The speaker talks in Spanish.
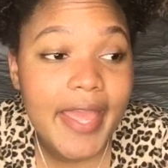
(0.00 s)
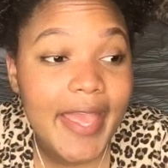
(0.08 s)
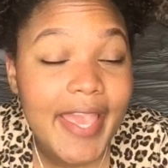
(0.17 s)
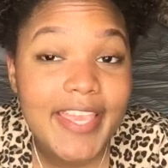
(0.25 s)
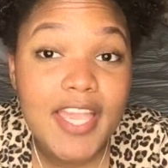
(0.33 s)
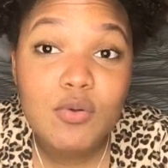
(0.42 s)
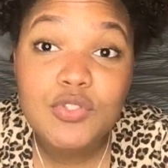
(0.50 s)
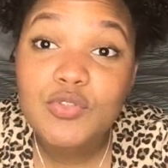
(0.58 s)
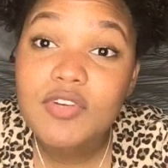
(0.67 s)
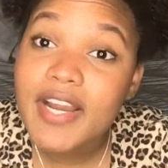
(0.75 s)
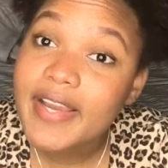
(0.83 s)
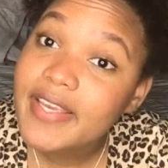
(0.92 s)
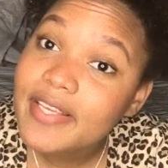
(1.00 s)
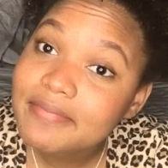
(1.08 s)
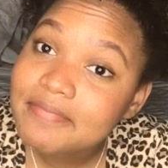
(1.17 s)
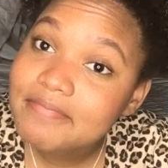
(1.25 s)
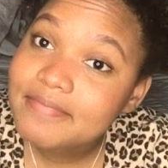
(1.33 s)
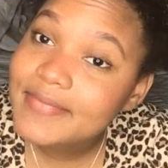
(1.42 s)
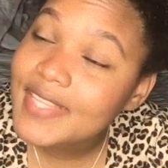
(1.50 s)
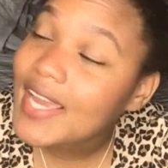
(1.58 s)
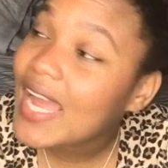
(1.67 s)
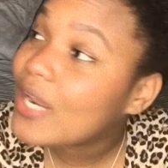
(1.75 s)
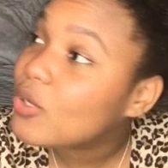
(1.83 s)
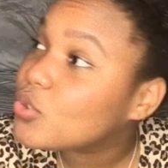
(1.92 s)
ella usa un ají
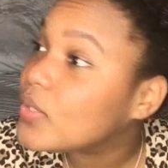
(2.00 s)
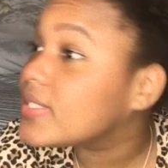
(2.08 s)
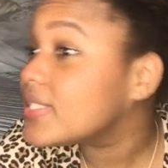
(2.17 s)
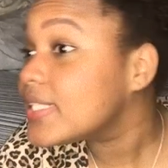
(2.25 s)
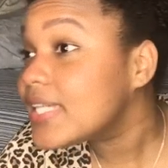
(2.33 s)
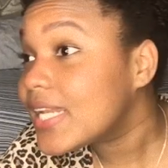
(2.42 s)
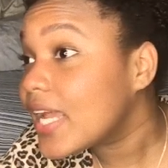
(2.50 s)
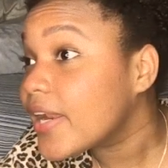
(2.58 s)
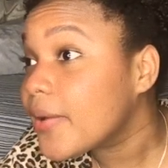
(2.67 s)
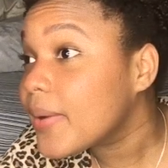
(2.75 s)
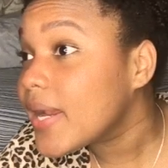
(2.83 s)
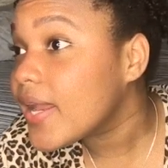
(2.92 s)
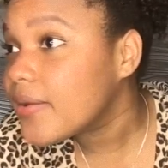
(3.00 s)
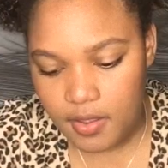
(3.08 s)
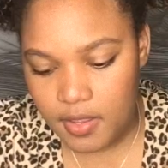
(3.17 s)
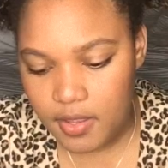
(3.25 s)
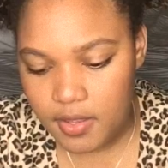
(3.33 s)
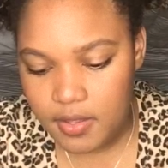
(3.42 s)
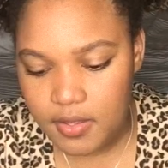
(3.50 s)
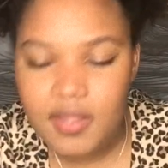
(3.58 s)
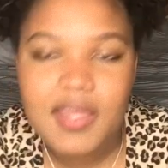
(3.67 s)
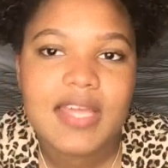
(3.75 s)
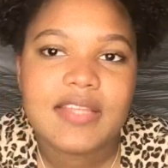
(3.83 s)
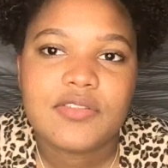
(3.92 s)
deja el otro así en la nevera.
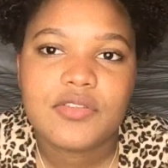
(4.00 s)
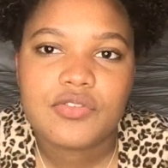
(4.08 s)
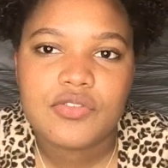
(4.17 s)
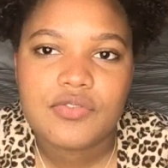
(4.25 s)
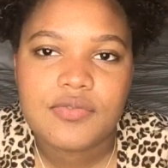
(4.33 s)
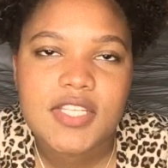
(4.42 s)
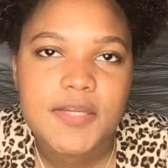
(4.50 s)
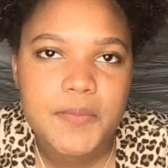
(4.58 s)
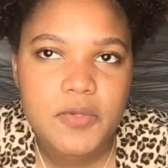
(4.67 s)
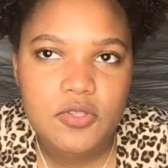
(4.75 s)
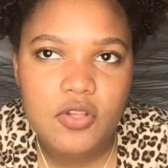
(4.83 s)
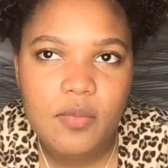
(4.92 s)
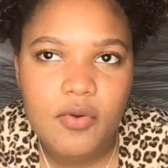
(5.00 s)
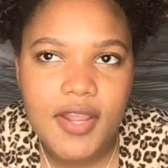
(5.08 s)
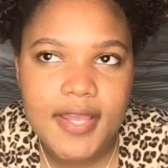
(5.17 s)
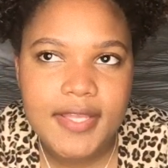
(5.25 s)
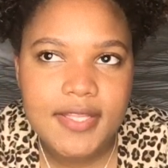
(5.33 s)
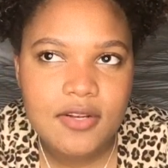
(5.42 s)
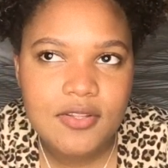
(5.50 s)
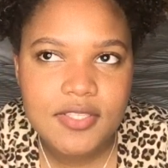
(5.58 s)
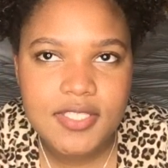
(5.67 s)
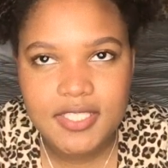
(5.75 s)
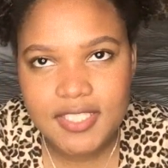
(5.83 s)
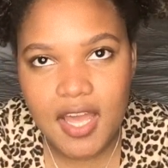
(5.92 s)
Y esos cipros como que hay que estarlo
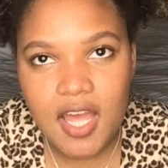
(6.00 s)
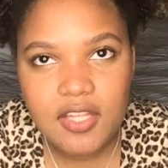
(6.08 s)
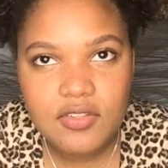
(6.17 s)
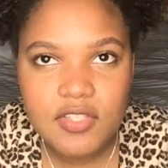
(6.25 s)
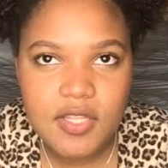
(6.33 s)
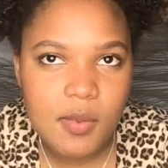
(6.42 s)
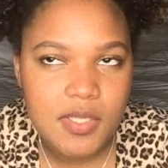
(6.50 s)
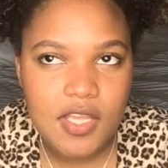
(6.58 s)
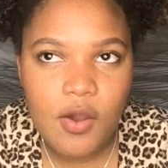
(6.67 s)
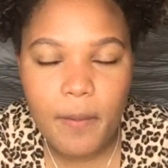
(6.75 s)
desechando y demasiado